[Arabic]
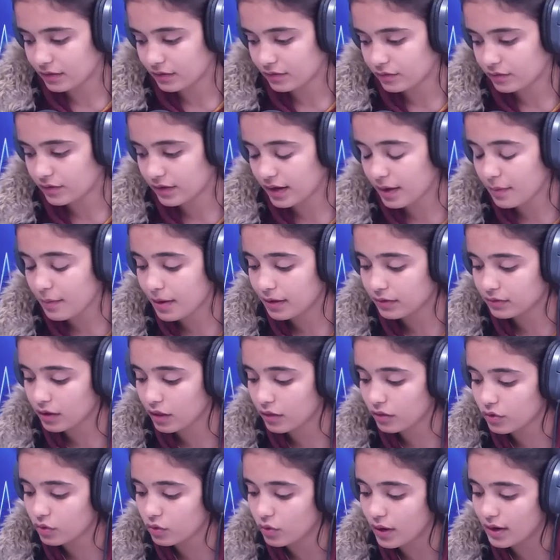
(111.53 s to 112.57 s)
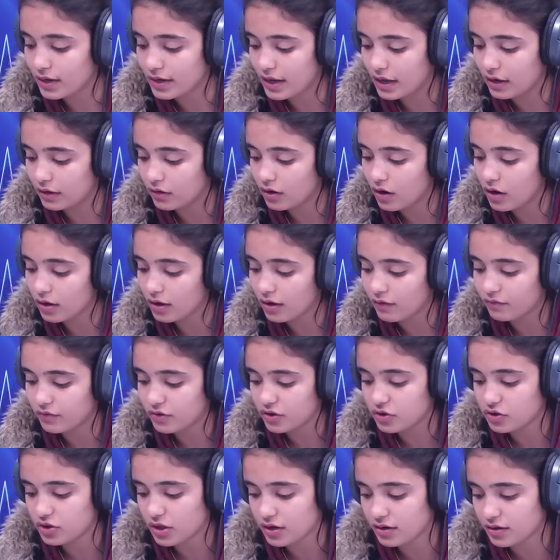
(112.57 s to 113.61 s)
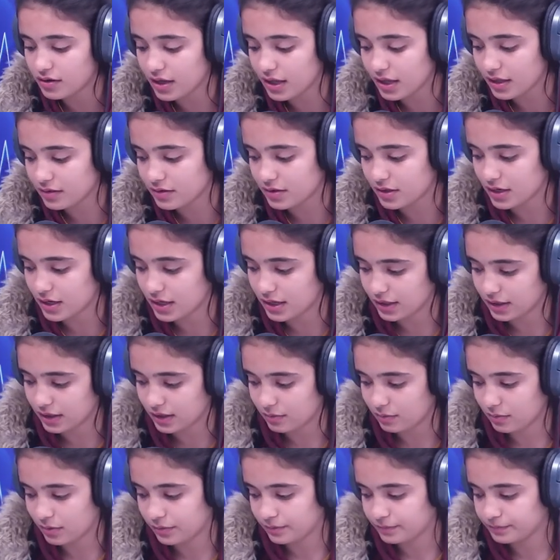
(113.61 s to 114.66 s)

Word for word: فكم أنتظر أن أراك في جنات نعيمي